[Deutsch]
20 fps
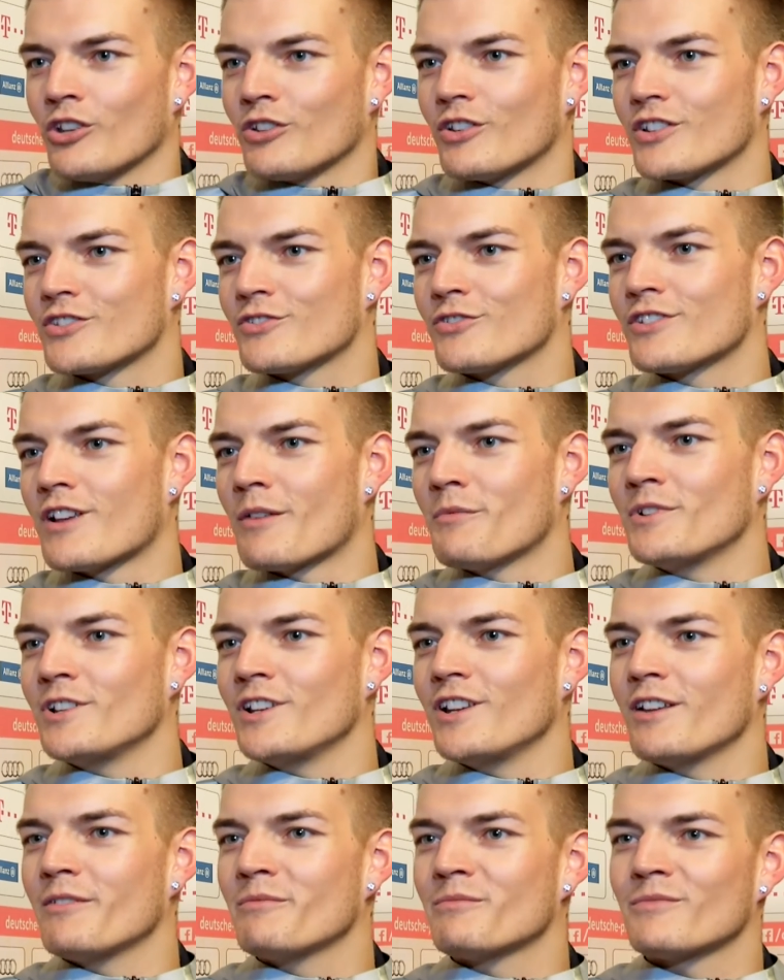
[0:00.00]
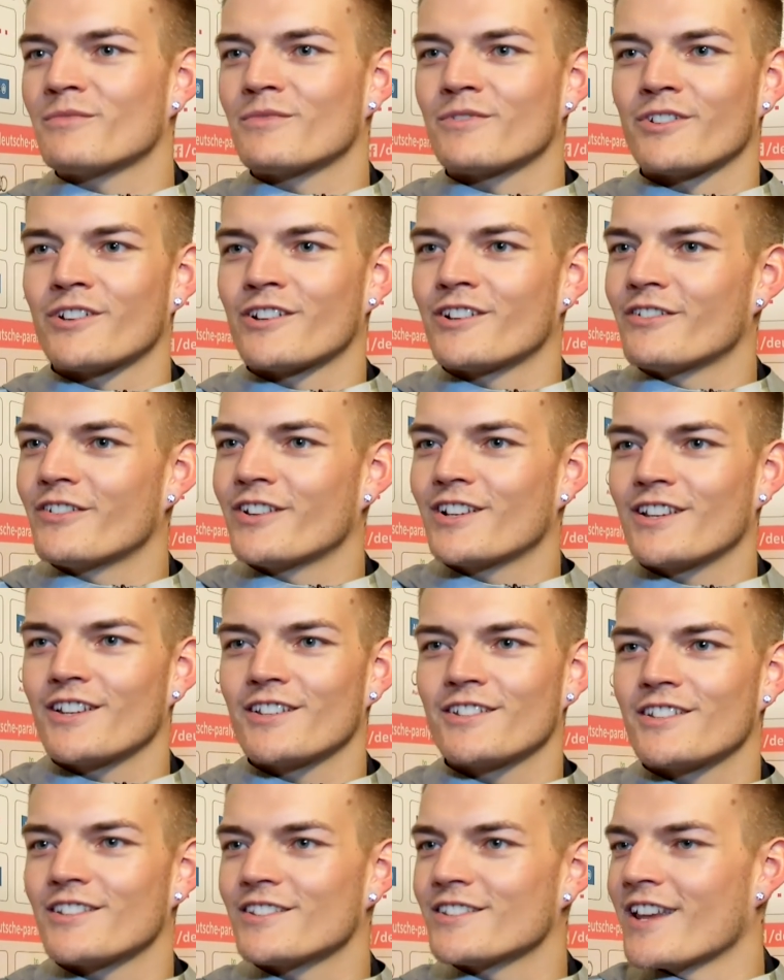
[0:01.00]
das Zusammenleben, äh,
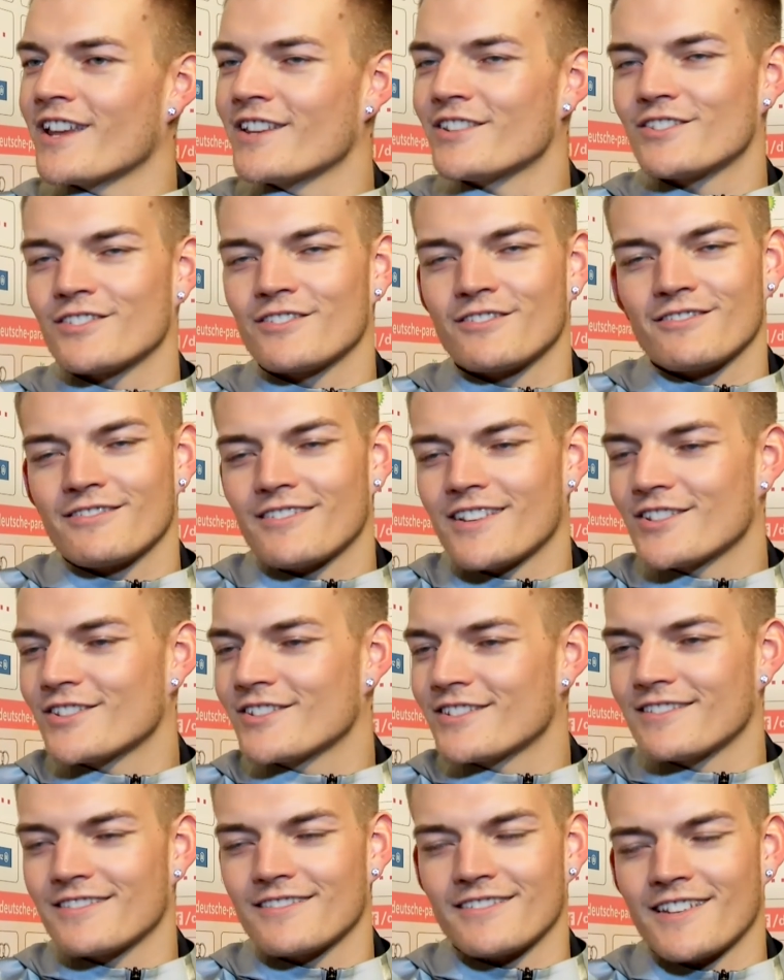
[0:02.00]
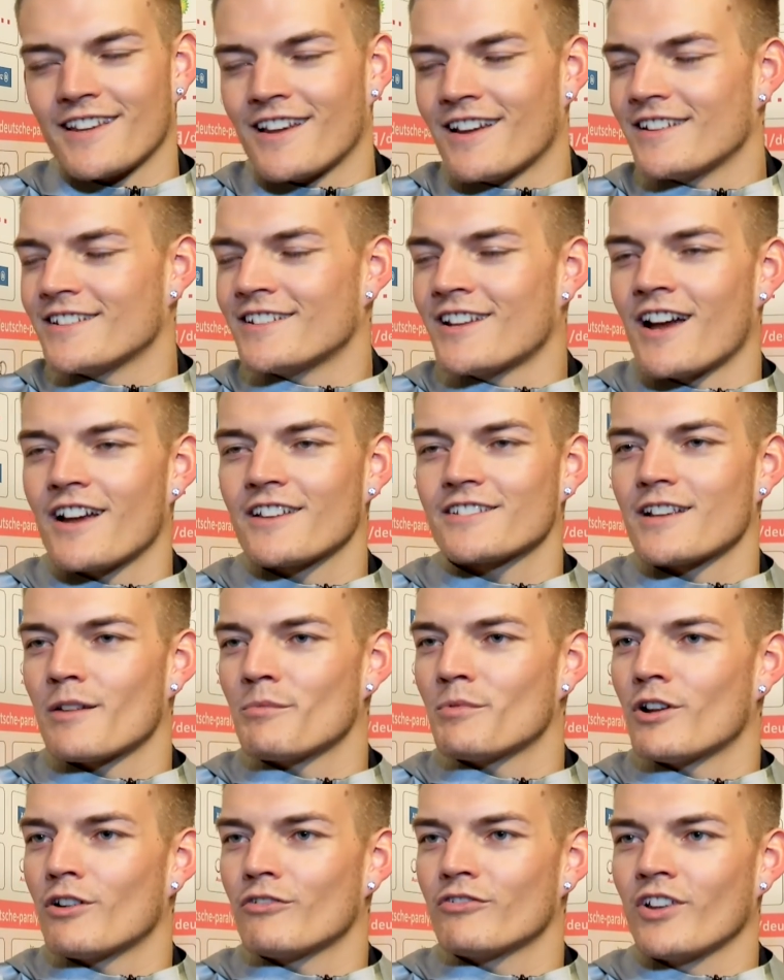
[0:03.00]
wirklich das Essen, das, der
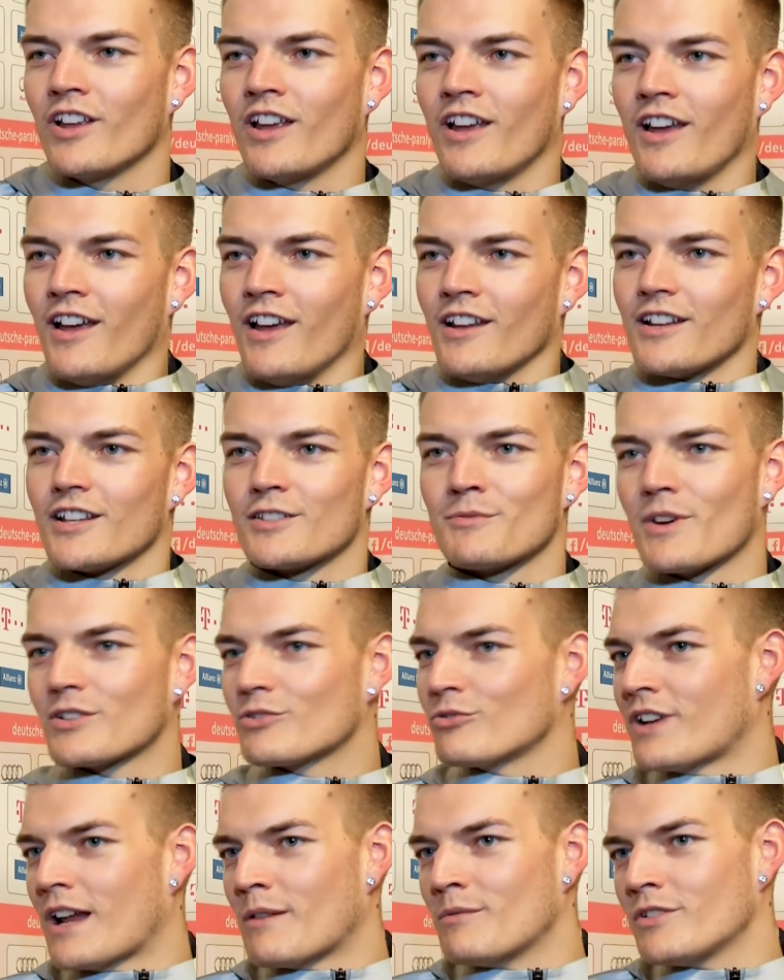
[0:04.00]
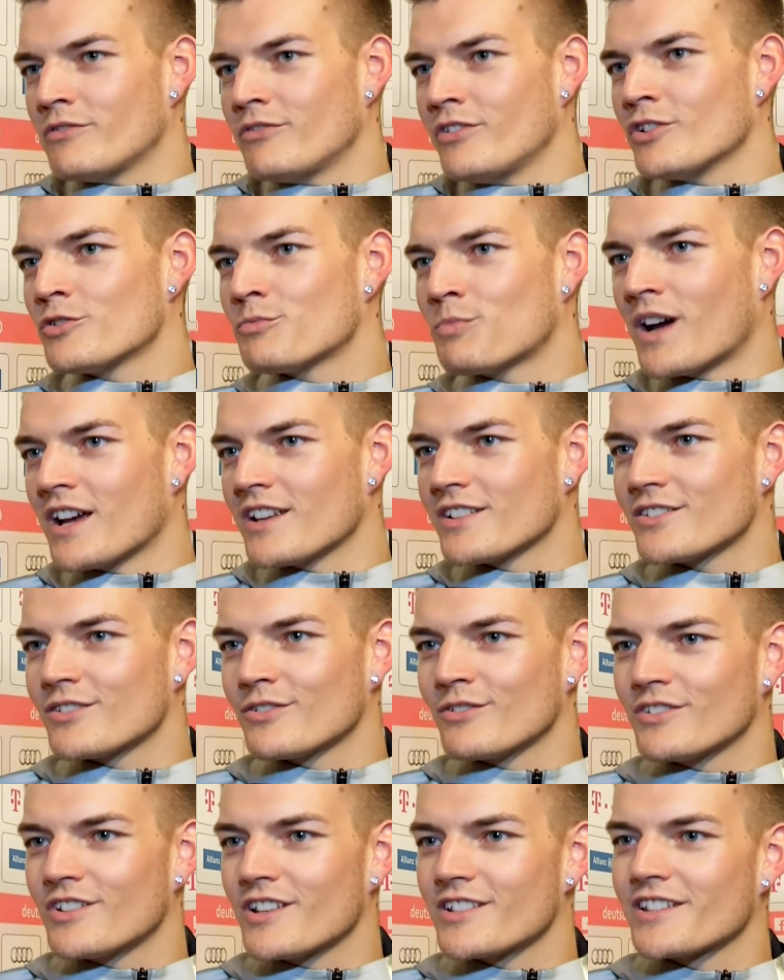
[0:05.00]
Tagesablauf, das macht unheimlich viel Spaß
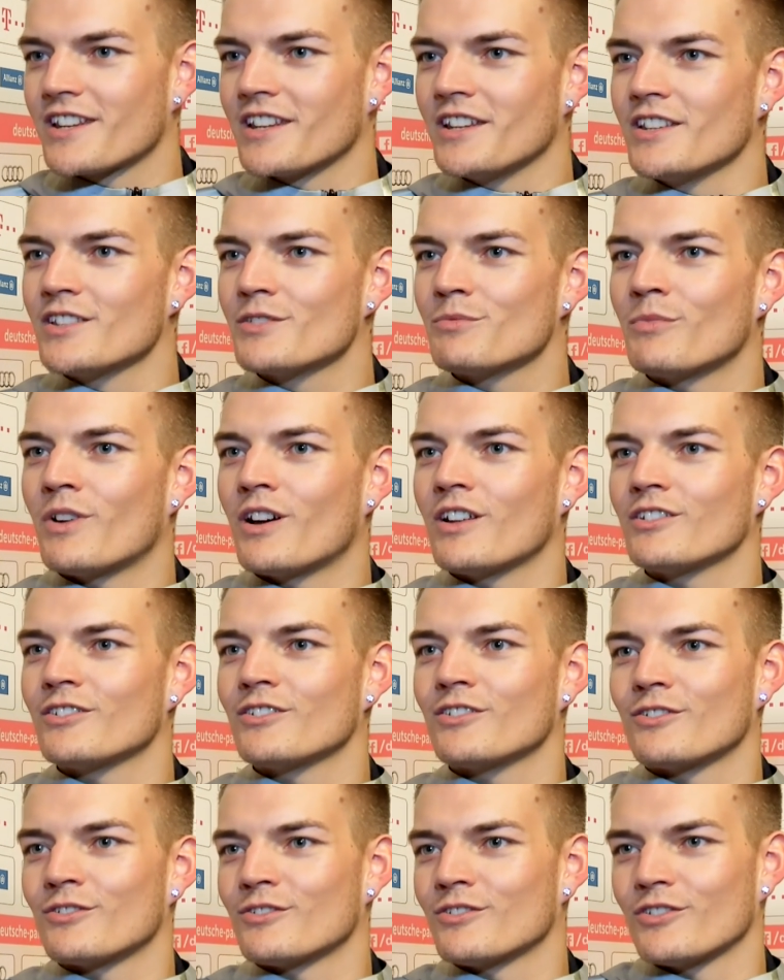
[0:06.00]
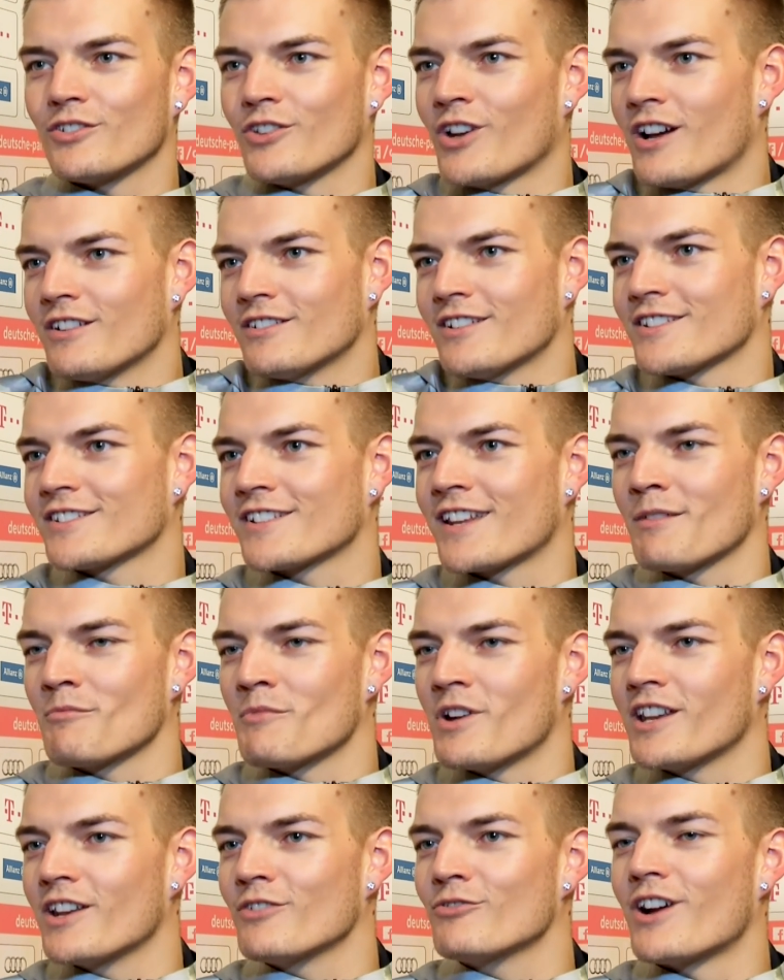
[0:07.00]
und das genießt man und ja, das
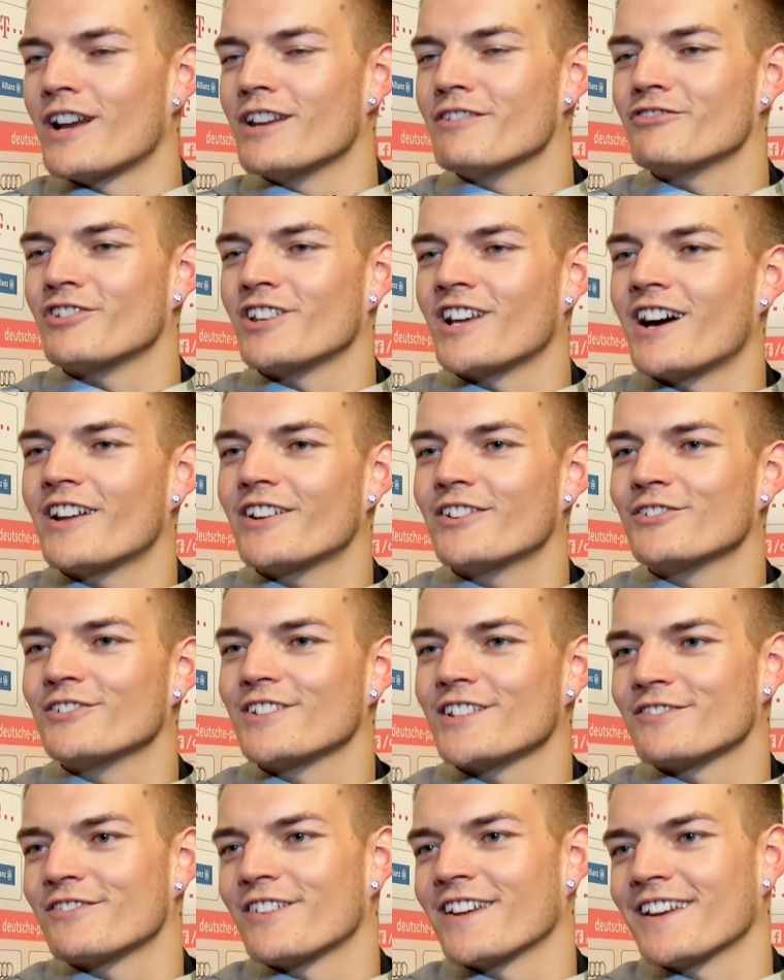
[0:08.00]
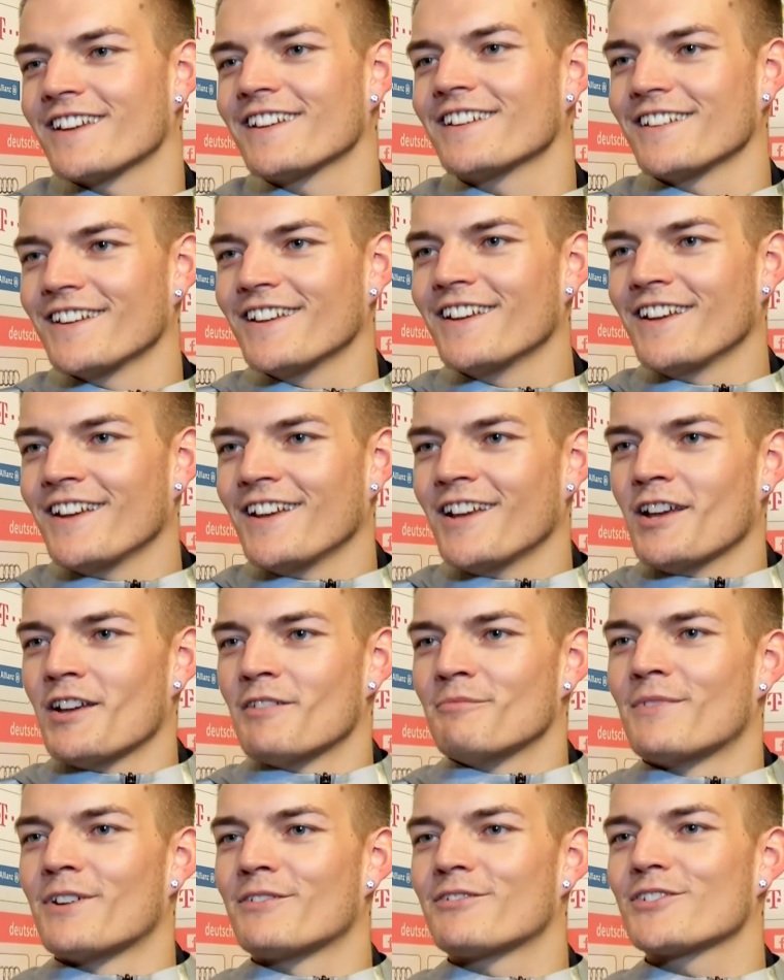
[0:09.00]
kriegt man ja nur alle vier Jahre und deswegen,
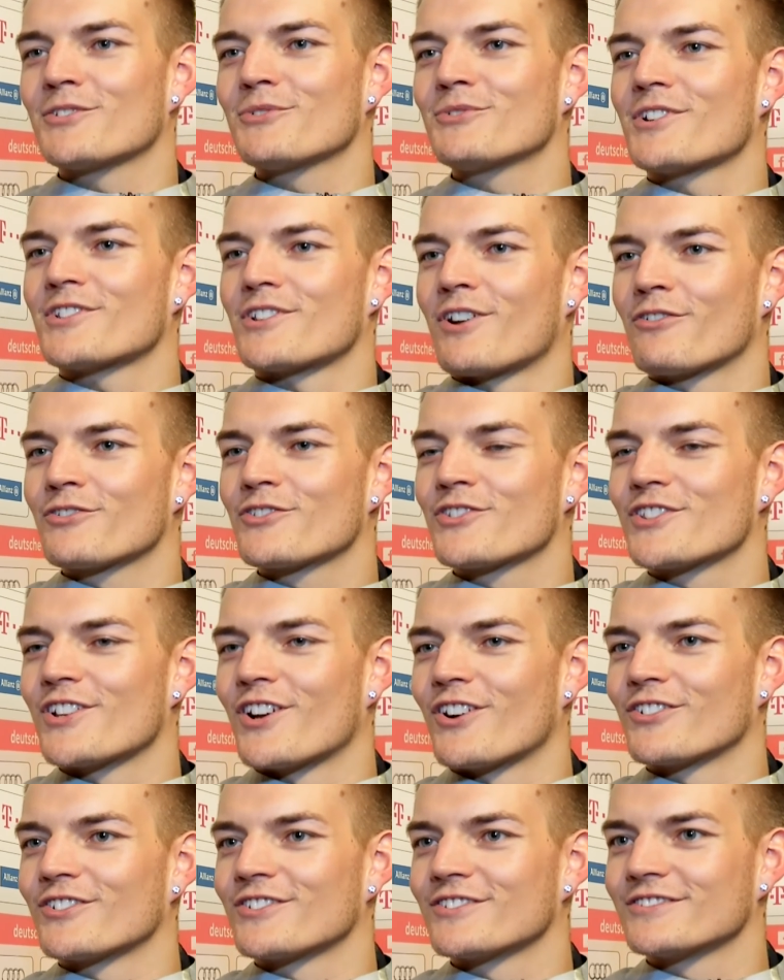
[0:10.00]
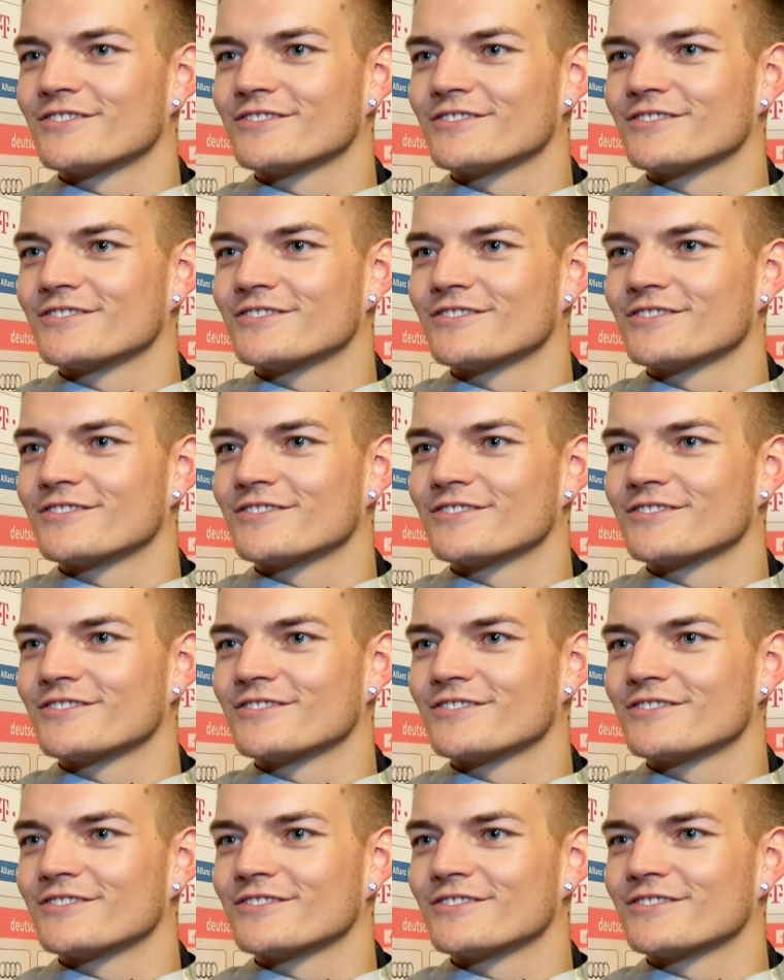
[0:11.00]
man versucht das aufzusaugen.